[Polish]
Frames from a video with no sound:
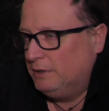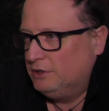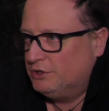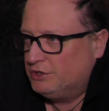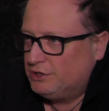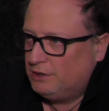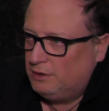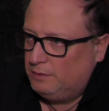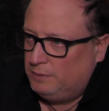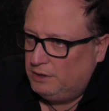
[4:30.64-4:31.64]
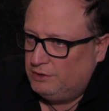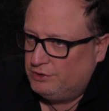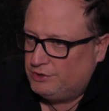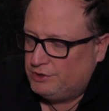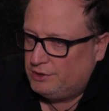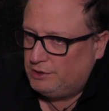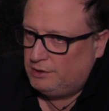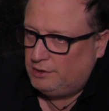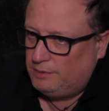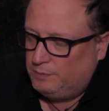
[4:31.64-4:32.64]
5, 5,
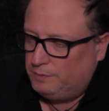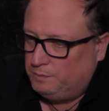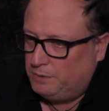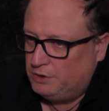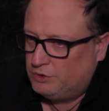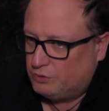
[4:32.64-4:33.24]
5